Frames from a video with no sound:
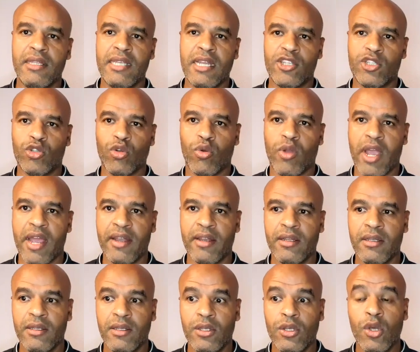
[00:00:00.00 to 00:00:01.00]
ديال السكان
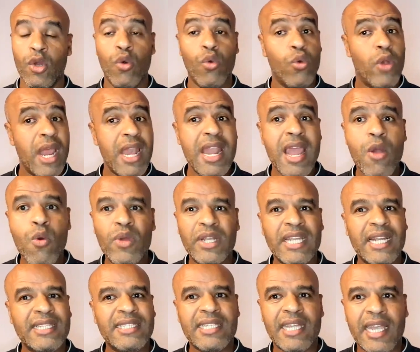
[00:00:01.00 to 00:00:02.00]
وقال له هو
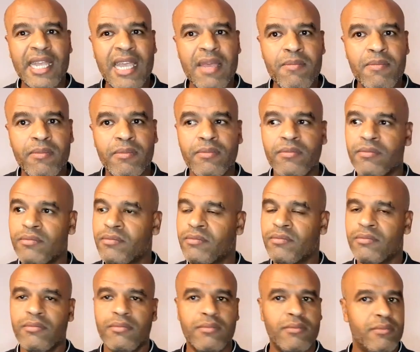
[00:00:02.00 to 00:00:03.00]
داك التقييم
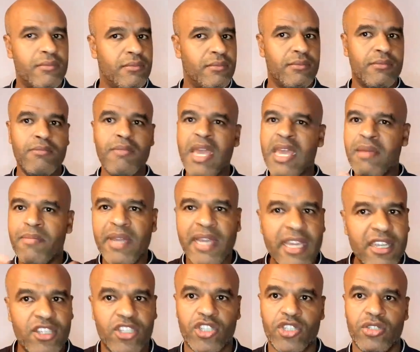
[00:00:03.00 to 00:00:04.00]
ما
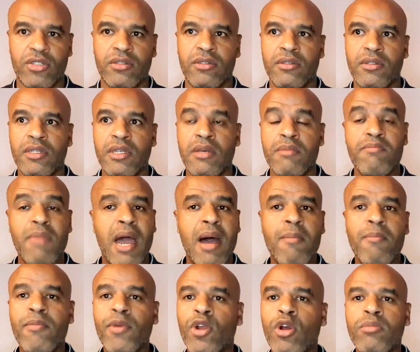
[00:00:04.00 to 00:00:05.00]
يمكنش ما
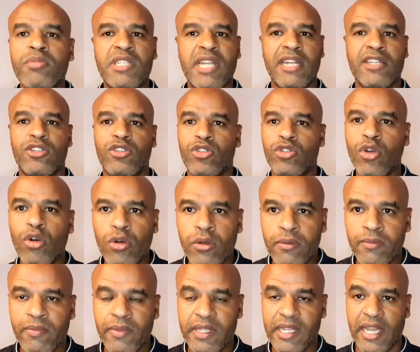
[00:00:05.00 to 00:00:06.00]
عمركم تحددوا
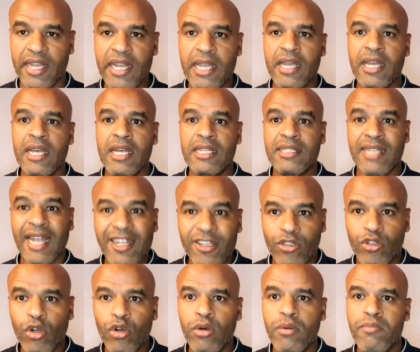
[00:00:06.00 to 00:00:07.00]
يعني
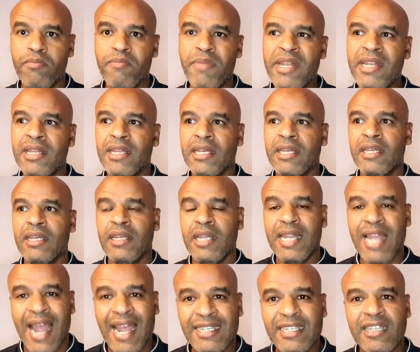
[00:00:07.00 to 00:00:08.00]
تحدوا من
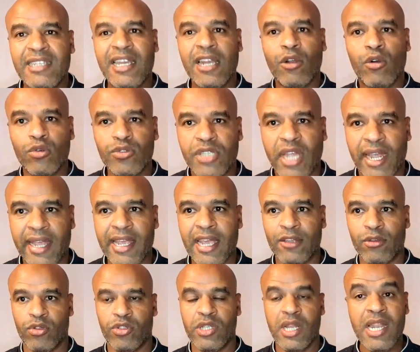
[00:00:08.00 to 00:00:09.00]
العدد ديال
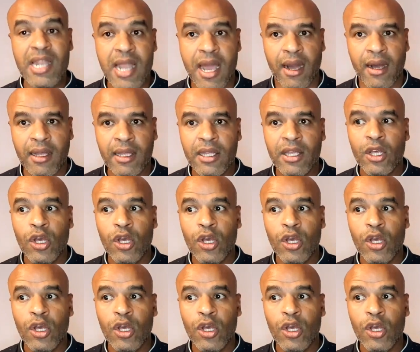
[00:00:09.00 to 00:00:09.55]
كونتاخياتوس لا